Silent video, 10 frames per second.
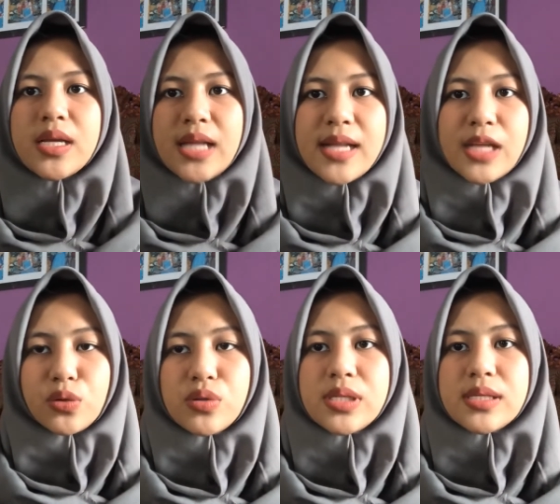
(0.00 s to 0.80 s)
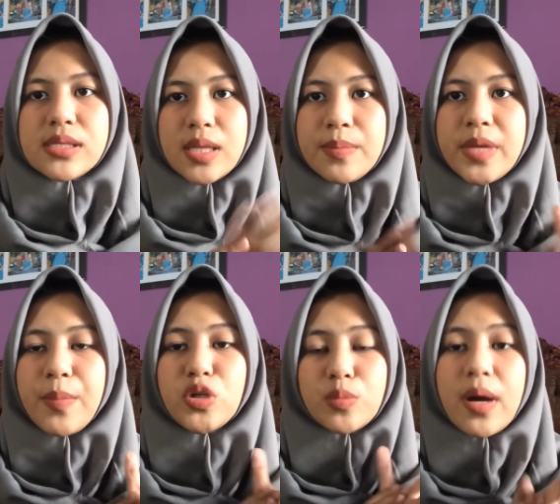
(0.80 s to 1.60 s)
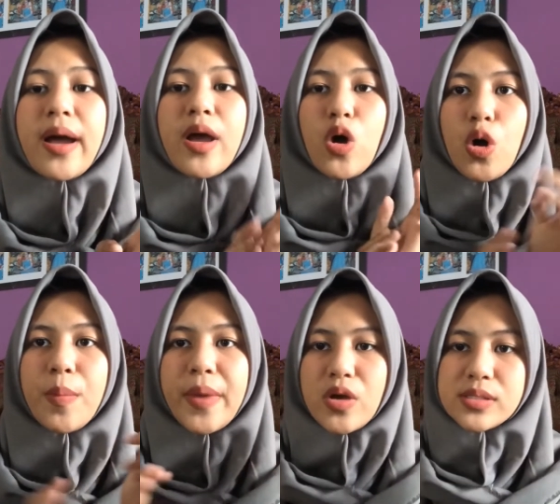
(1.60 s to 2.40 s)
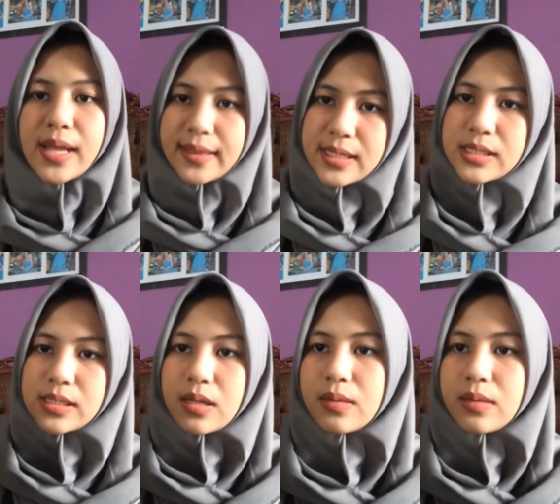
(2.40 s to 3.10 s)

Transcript: salah satu sistem yang menyumbang homeostatis.